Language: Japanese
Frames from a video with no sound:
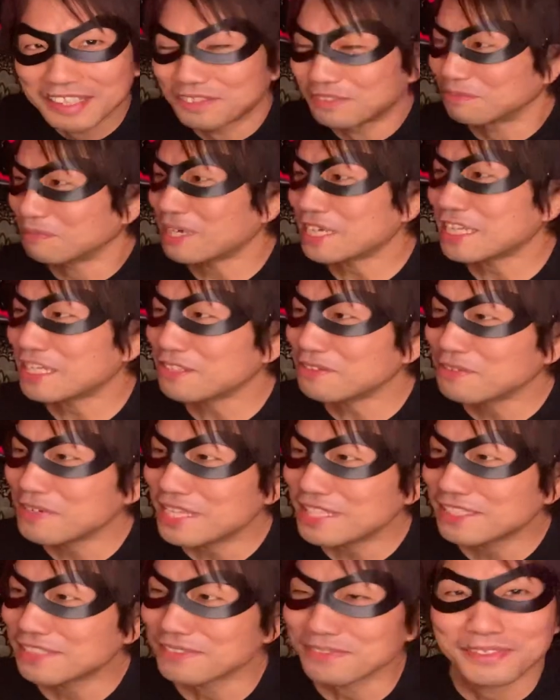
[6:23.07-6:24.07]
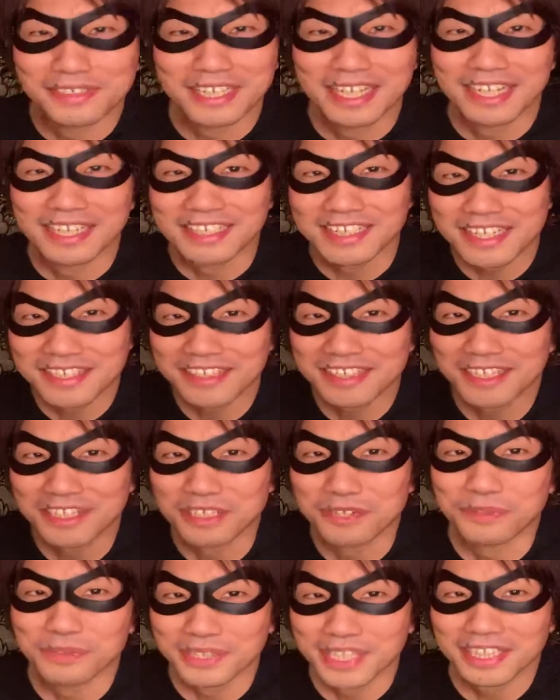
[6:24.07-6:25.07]
マリアンヌ・フェイスフルが
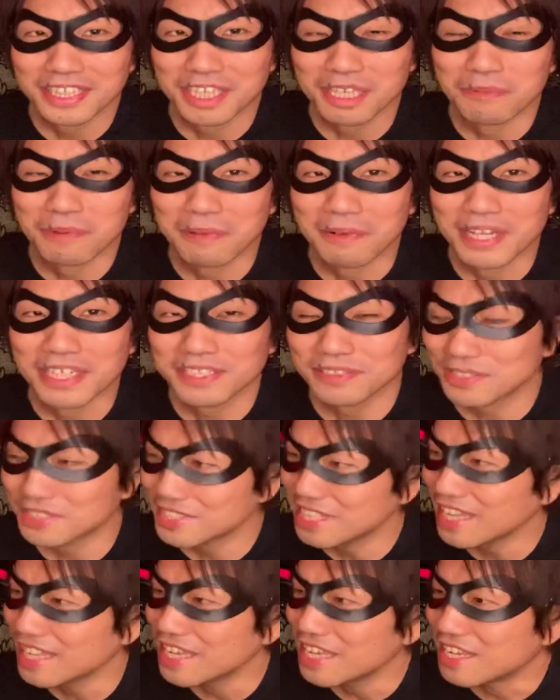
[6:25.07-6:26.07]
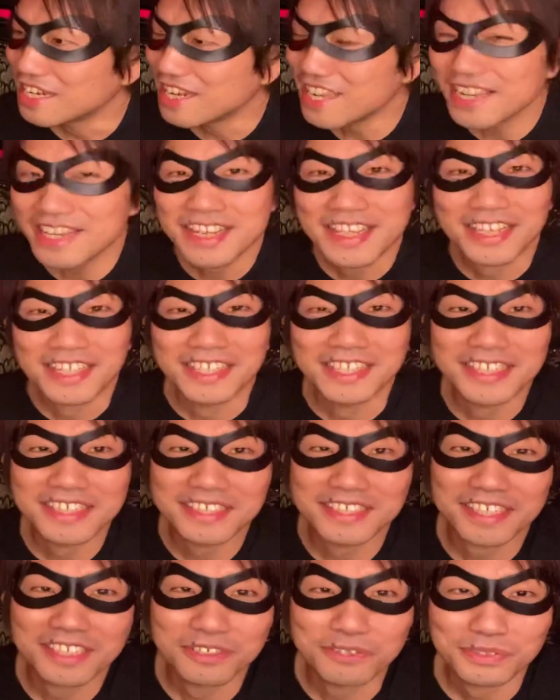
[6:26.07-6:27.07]
イエスタデーを歌った場合、そしてレイレイが
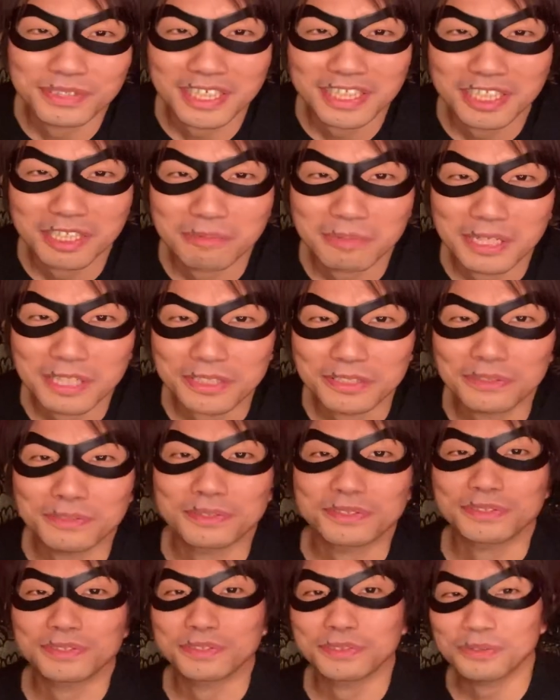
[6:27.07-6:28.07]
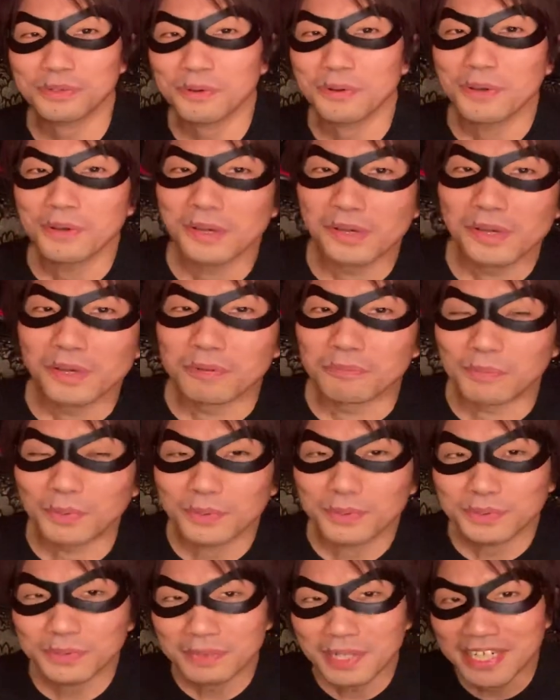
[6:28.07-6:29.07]
イエスタデーを歌った場合っていうふうにすると、
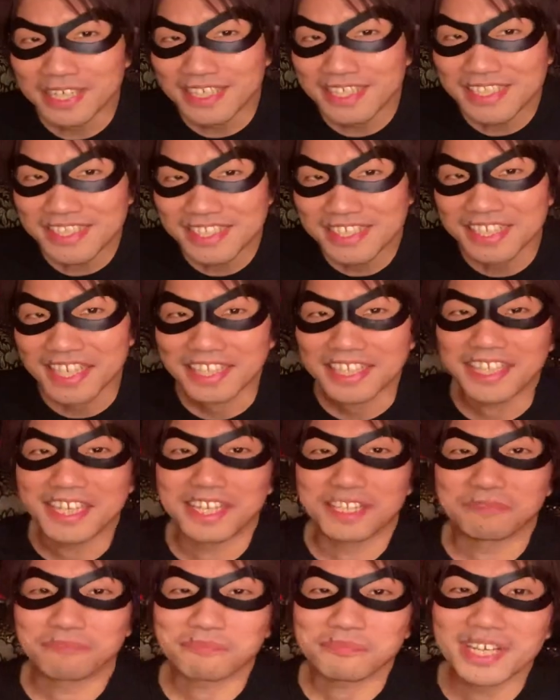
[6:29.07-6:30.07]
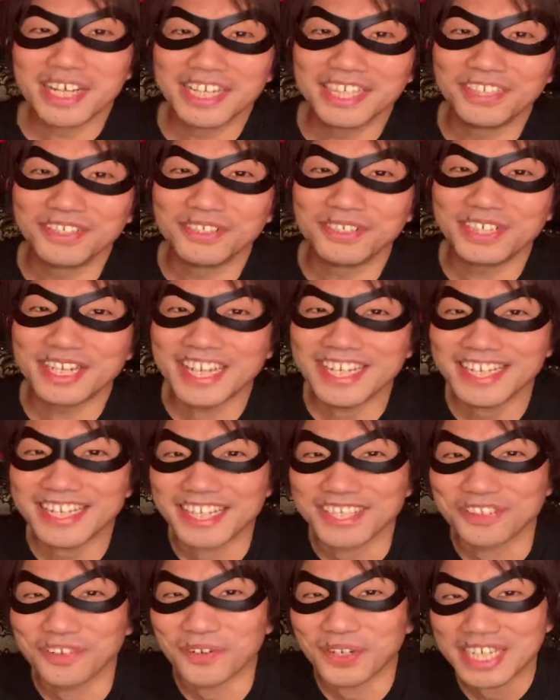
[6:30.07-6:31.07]
僕はリンサで
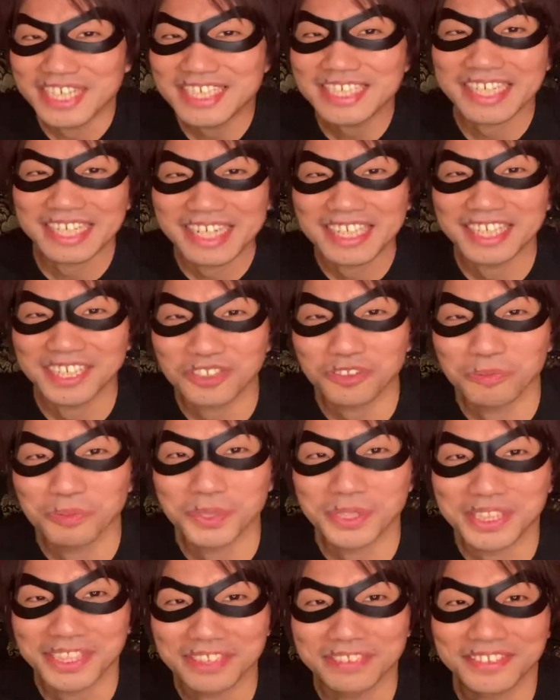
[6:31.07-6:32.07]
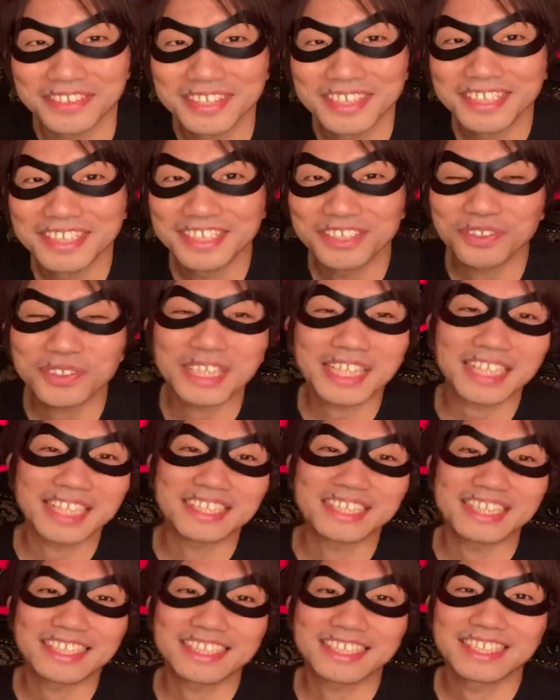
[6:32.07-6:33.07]
レイレイの方がいいんじゃないかと思っている。そんな
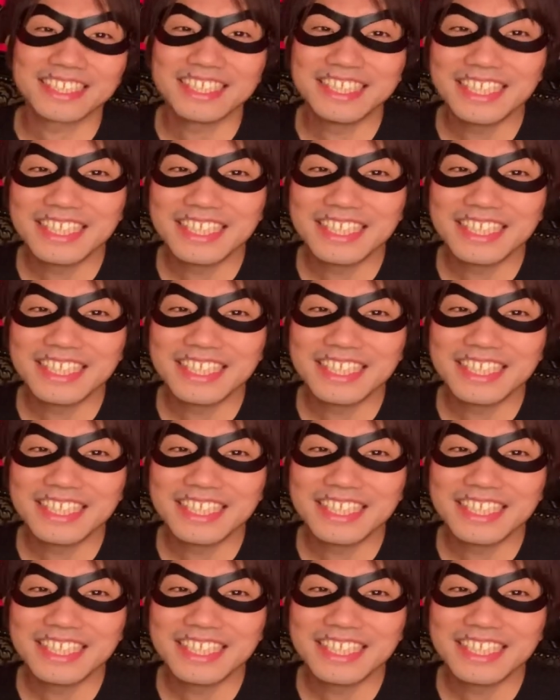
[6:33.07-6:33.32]
感じです。